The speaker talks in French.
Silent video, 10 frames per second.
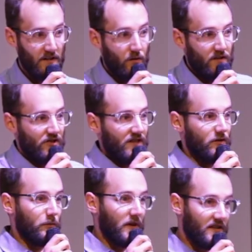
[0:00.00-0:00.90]
d'avoir des
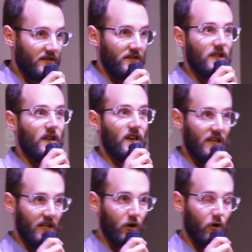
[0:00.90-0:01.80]
gestes précis
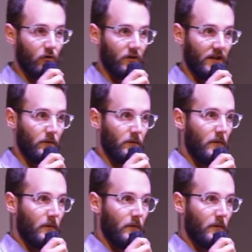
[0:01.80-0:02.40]
et coordonnés.